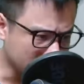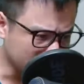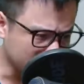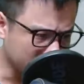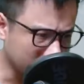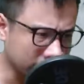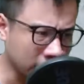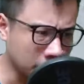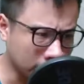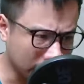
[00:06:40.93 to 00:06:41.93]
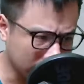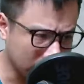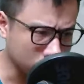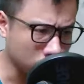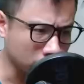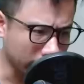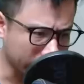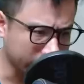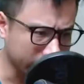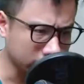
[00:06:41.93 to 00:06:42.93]
Đương nhiên là ta biết hắn đang dùng
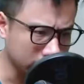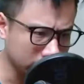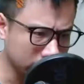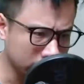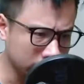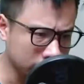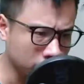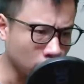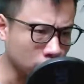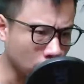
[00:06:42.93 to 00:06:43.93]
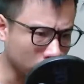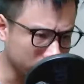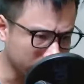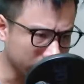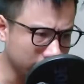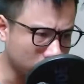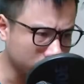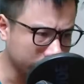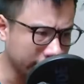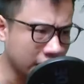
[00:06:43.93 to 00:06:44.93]
kế khích tướng. Một con kiến thì
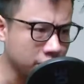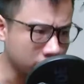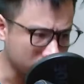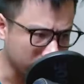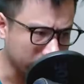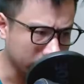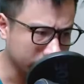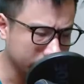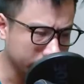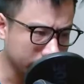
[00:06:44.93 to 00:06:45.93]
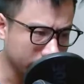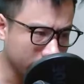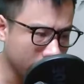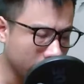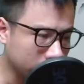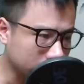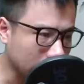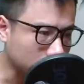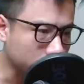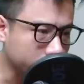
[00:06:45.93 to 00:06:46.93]
có thể làm được gì?
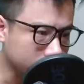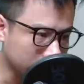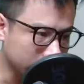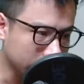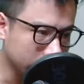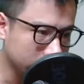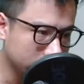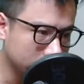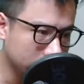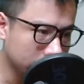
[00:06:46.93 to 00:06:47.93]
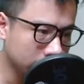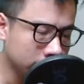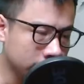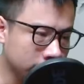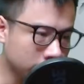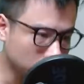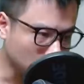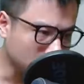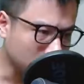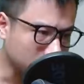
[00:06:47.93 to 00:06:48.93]
Tào Doanh cười.
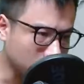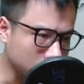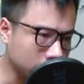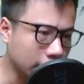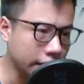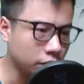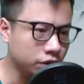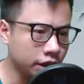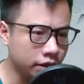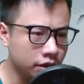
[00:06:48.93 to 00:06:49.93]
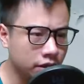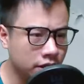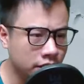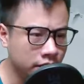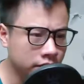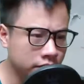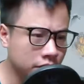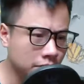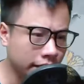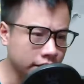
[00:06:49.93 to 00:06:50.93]
Yêu thú tộc vốn rất là hiếu chiến.
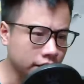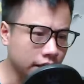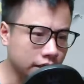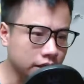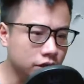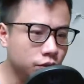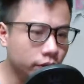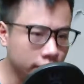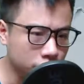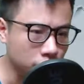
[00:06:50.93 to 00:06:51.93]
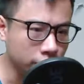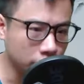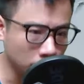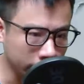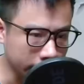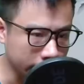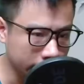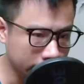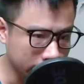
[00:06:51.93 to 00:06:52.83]
Sức mạnh chính là thứ duy nhất chúng theo đuổi.